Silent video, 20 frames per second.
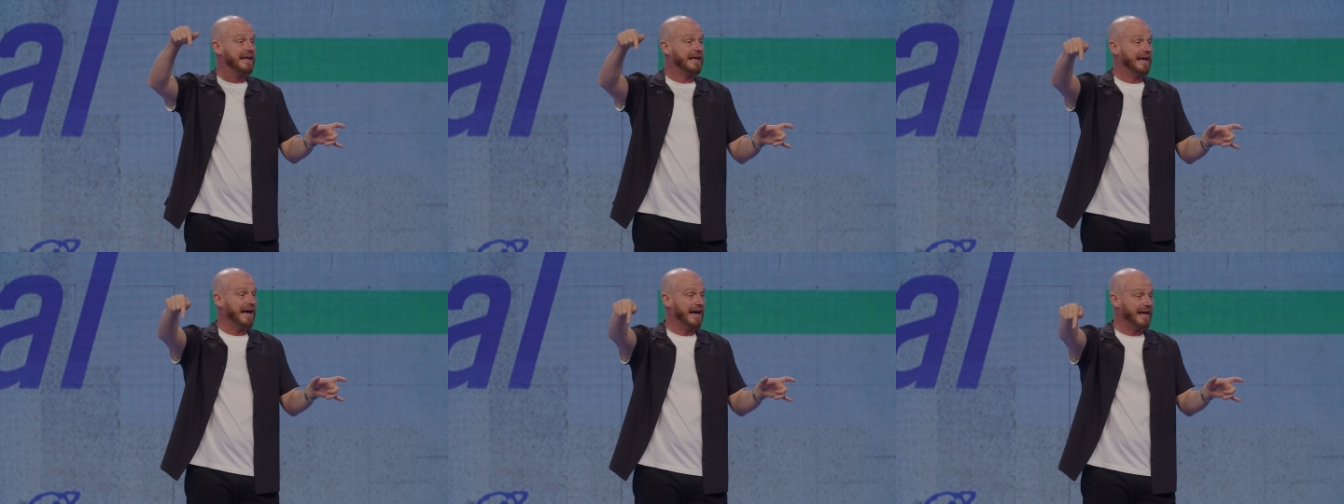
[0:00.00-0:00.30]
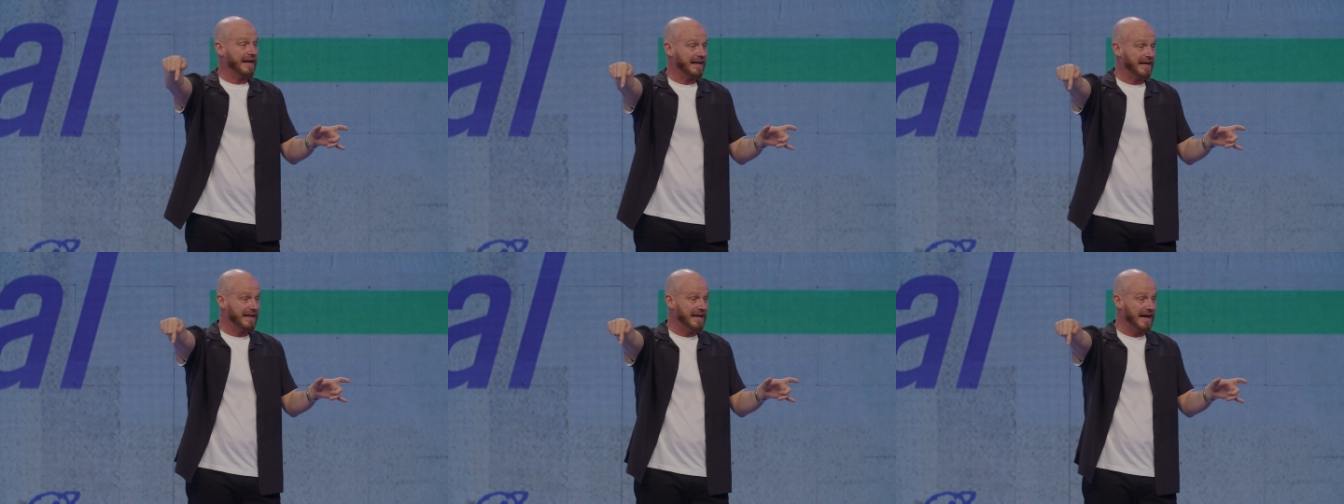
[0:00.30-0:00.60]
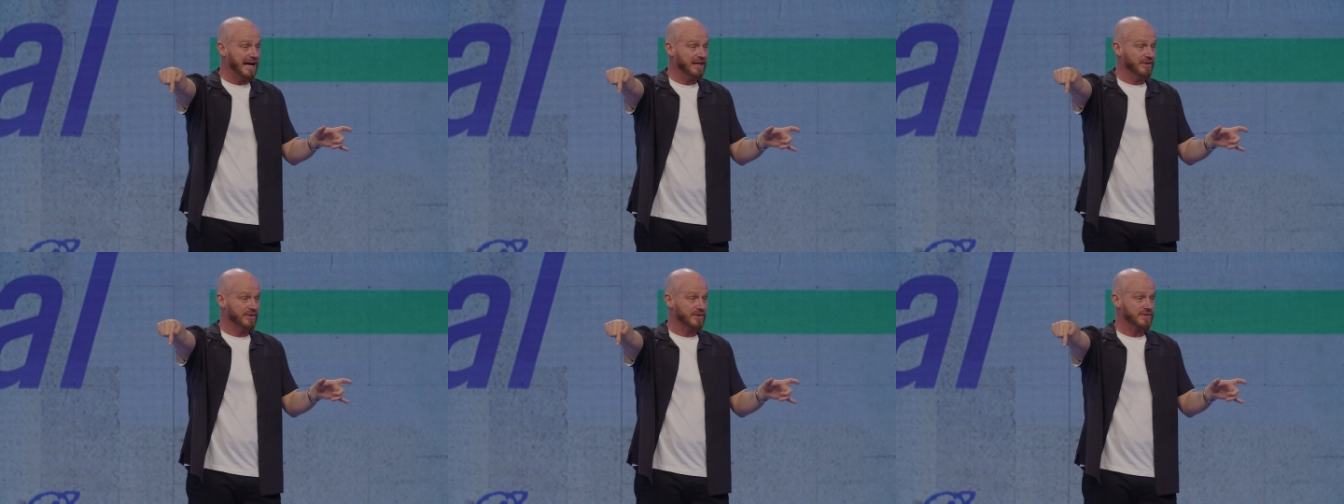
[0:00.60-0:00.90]

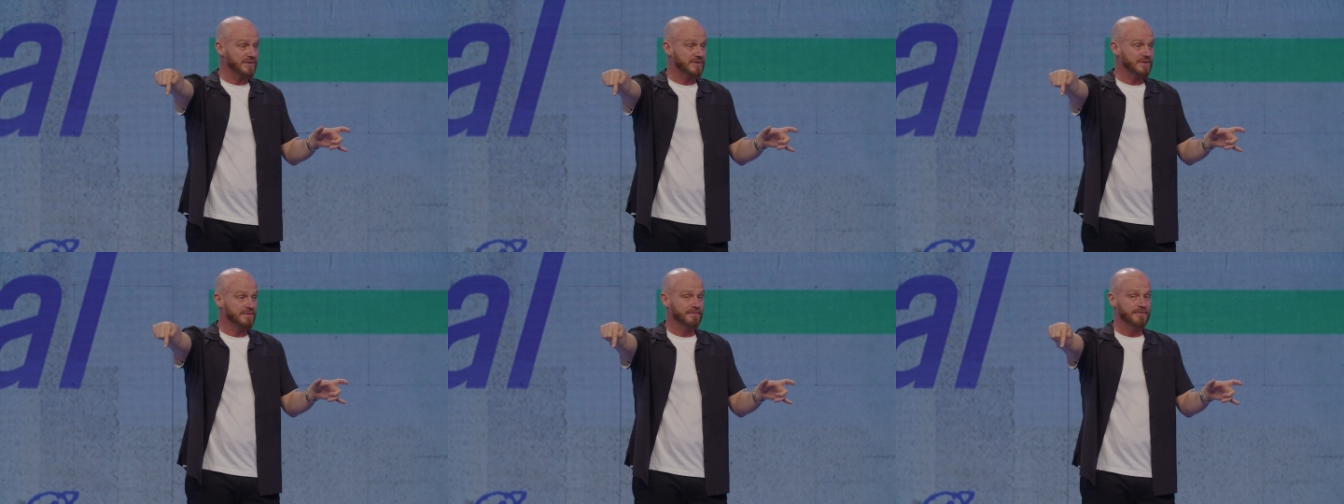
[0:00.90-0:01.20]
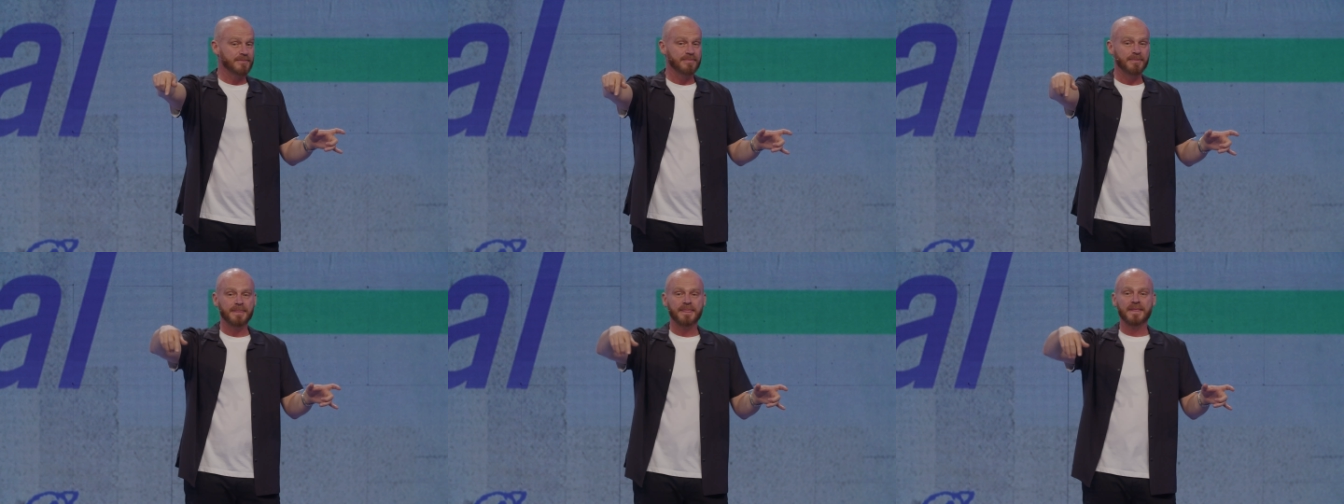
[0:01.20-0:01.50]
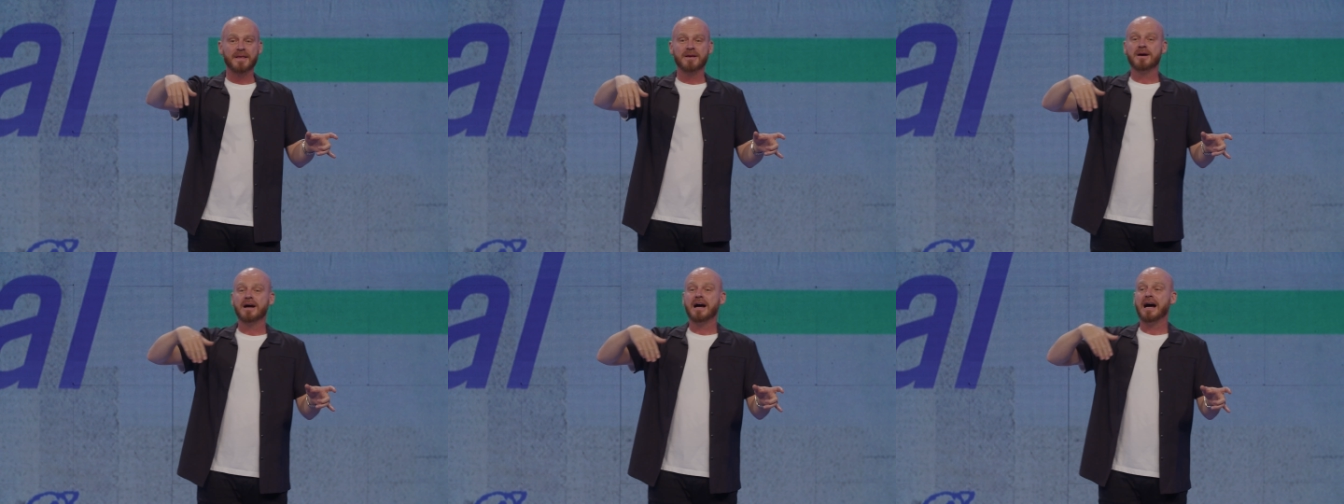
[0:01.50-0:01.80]
Cargados.
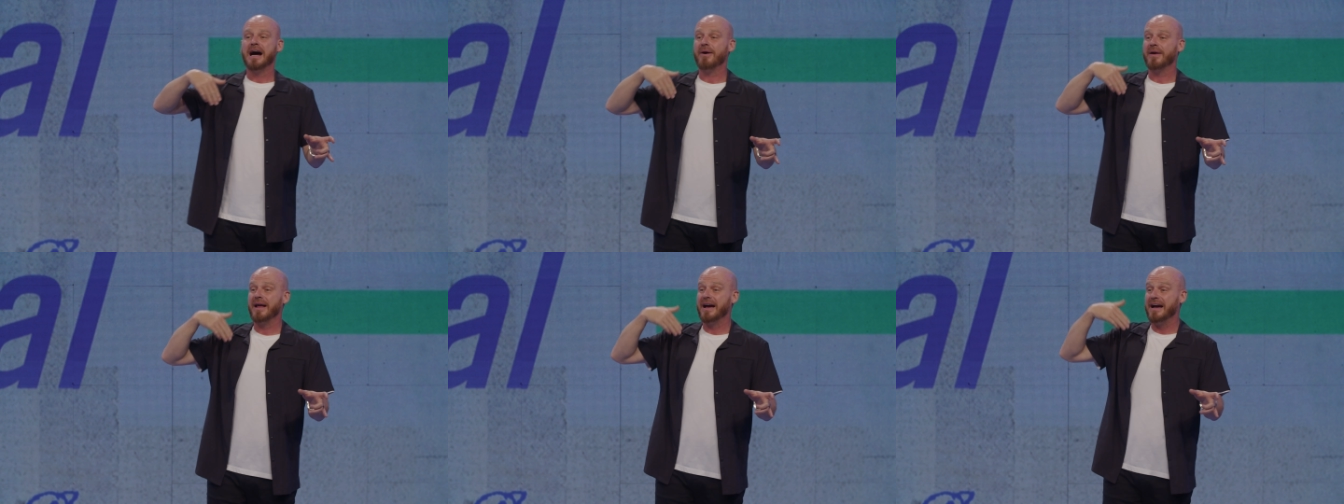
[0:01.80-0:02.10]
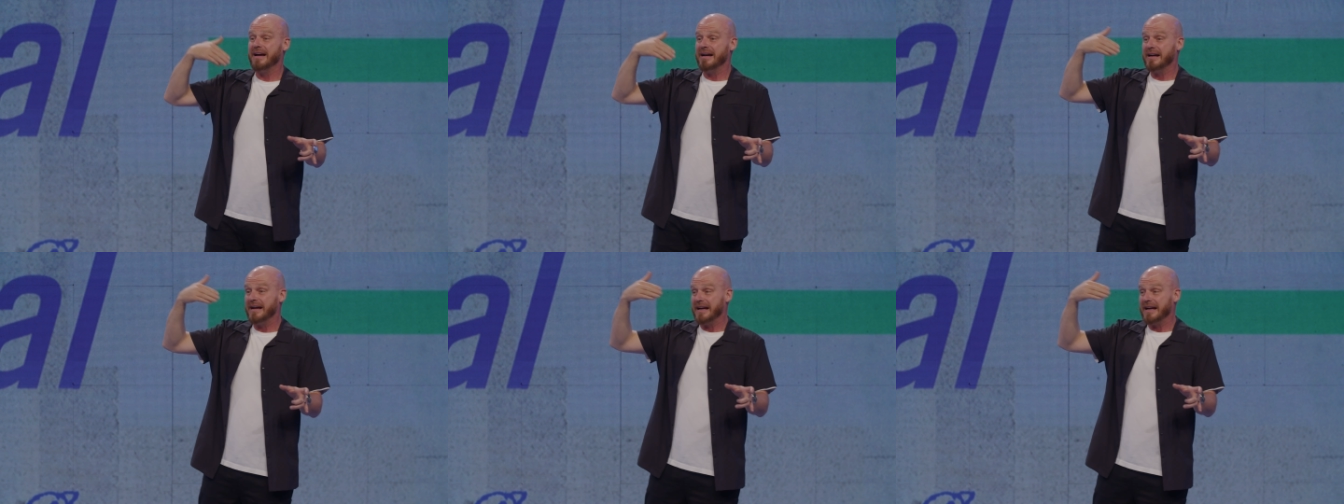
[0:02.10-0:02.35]
Ahora,